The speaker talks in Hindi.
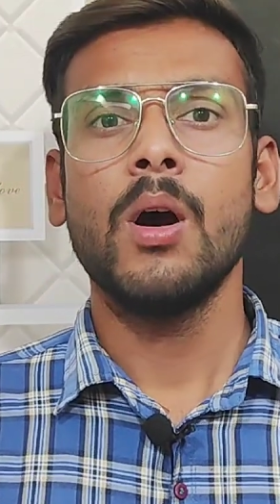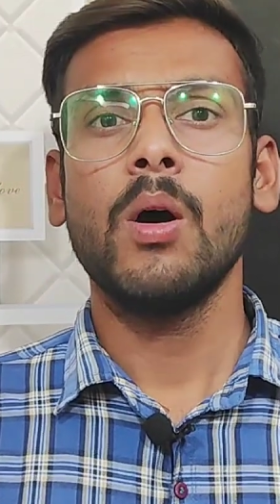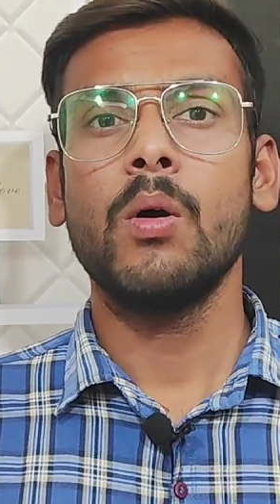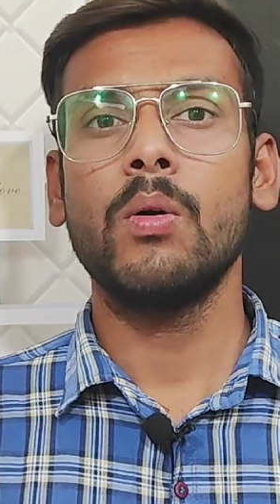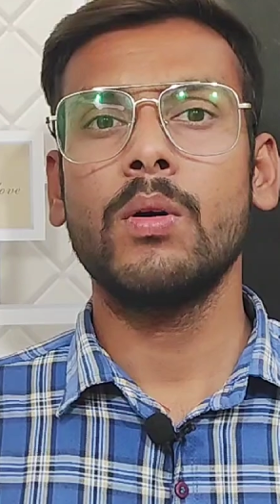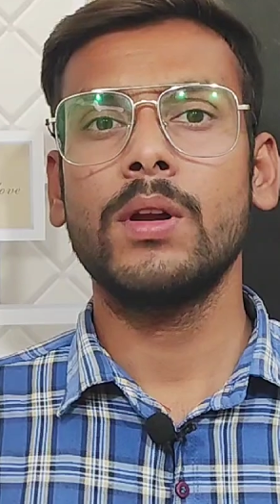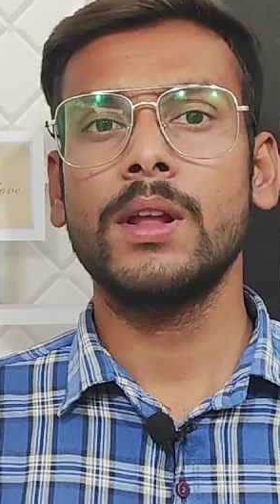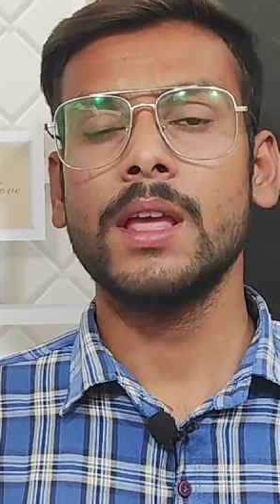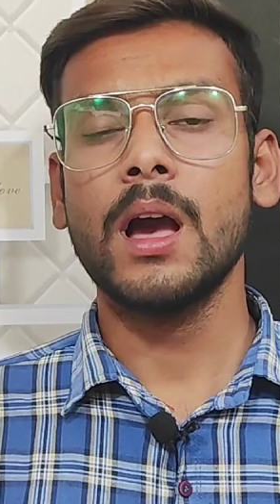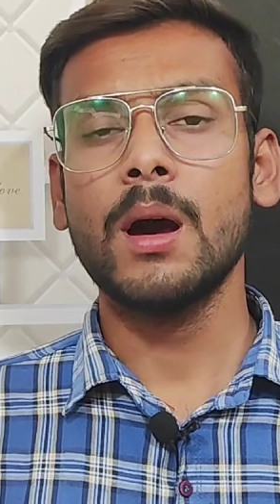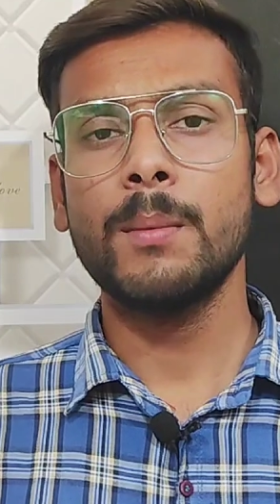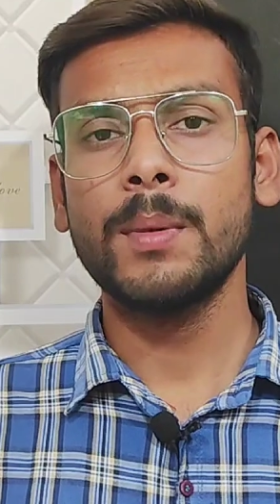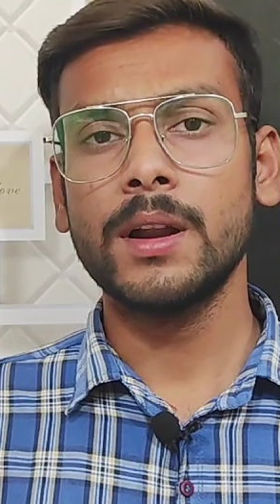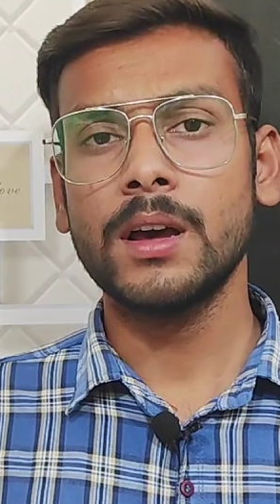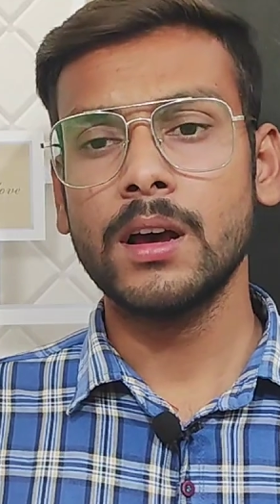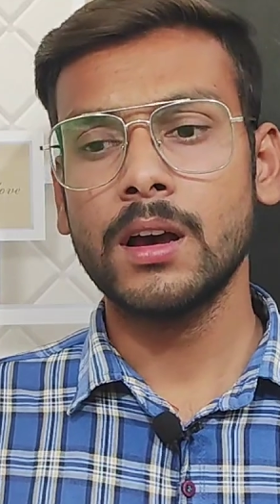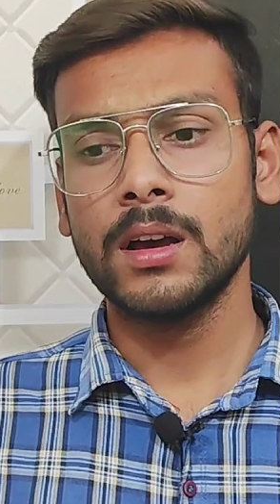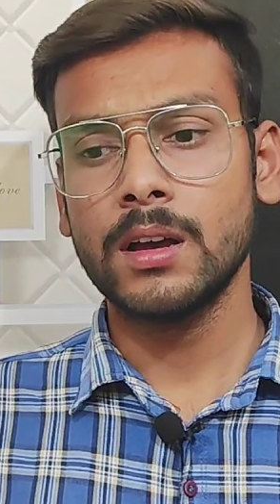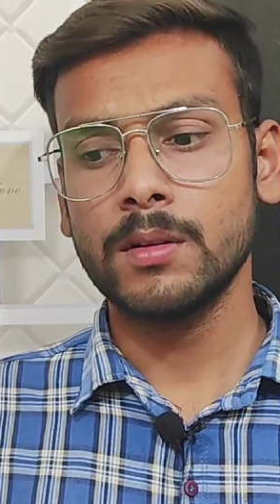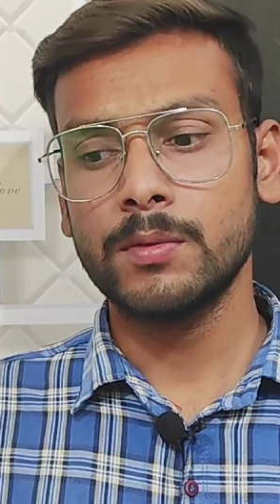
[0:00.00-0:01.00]
और यहाँ पर
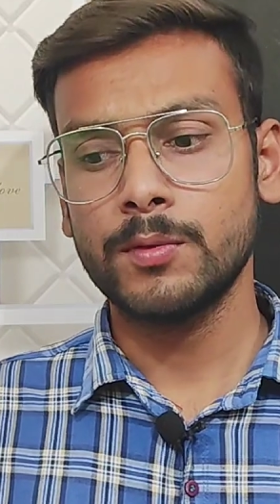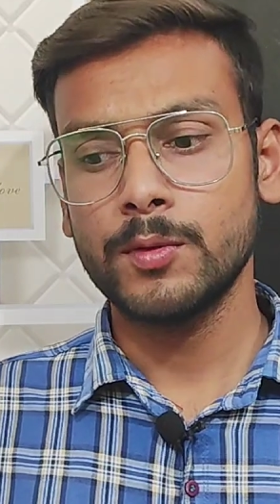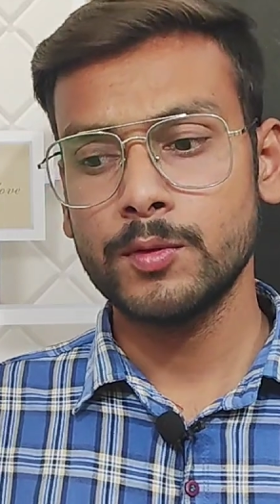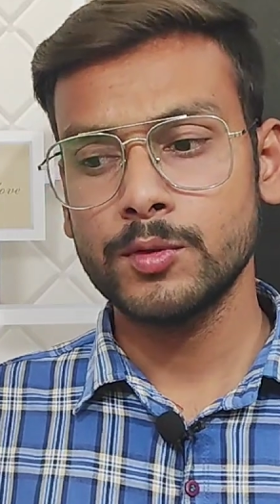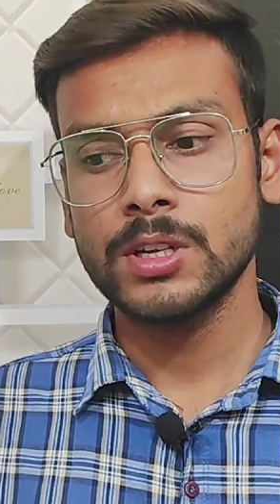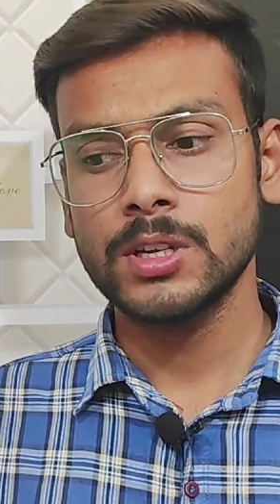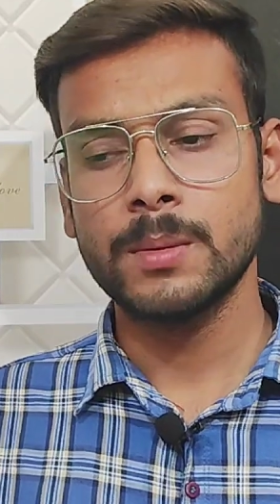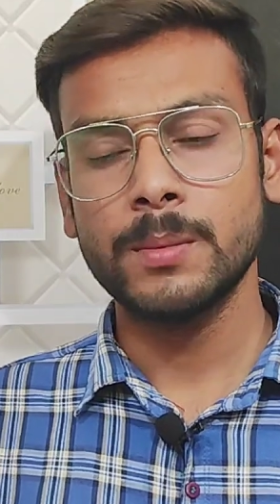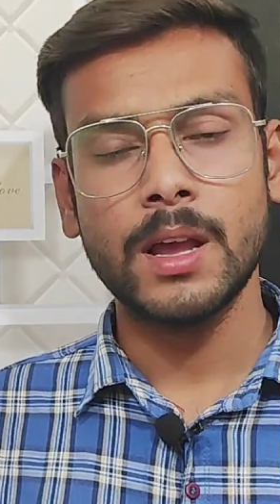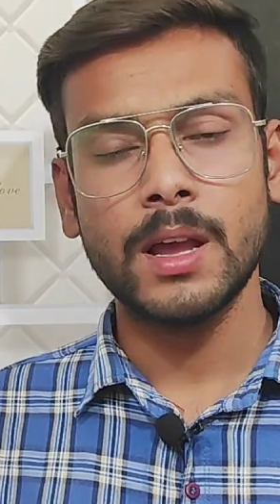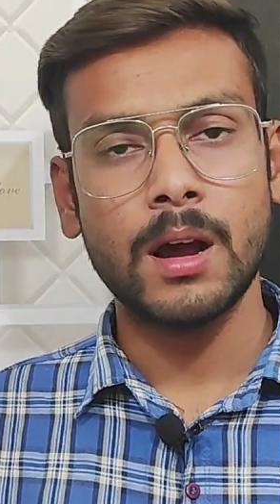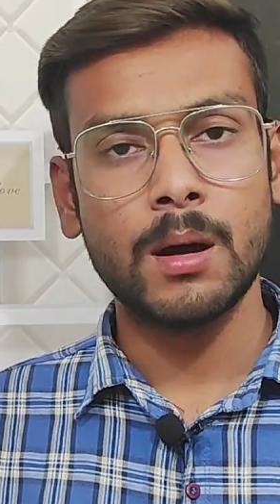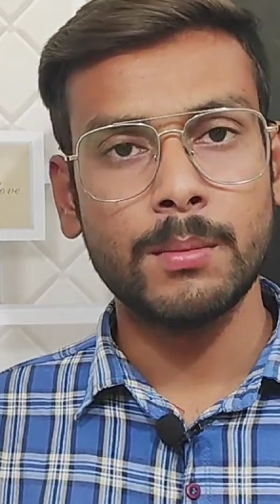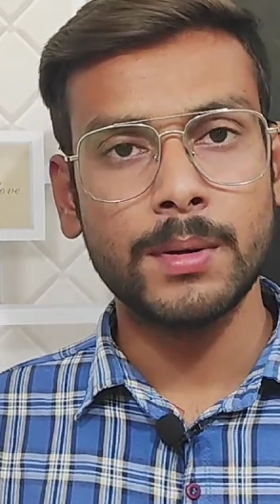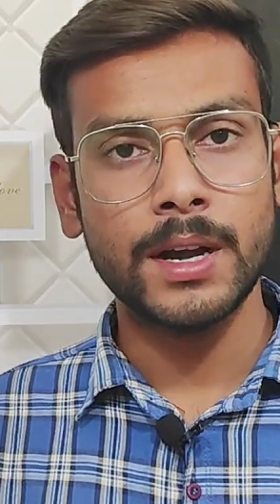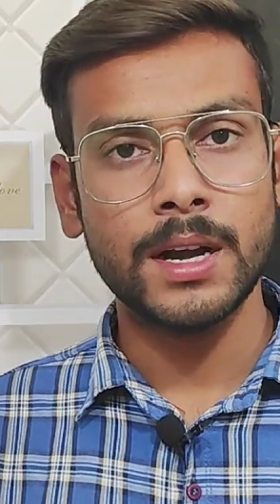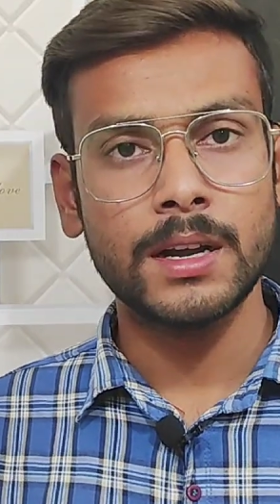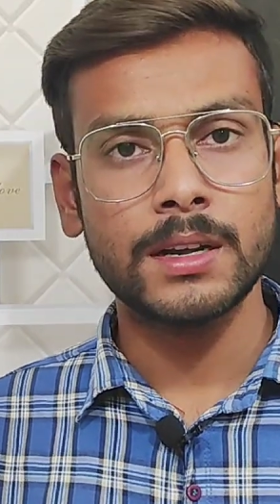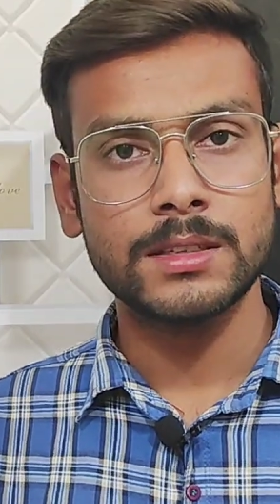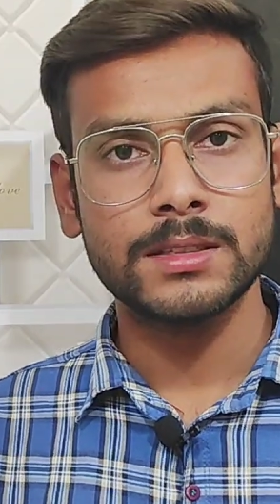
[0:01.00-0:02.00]
अगर फ्यूचर में
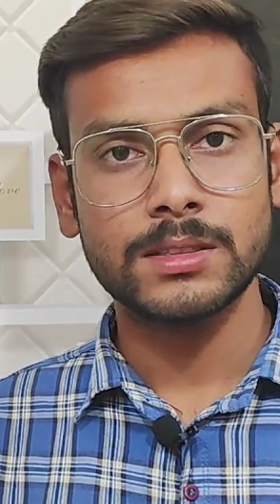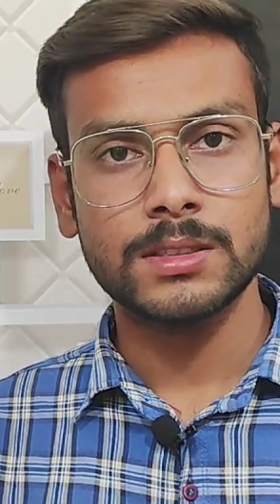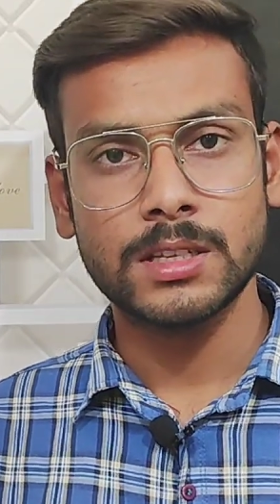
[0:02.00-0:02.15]
अपडेट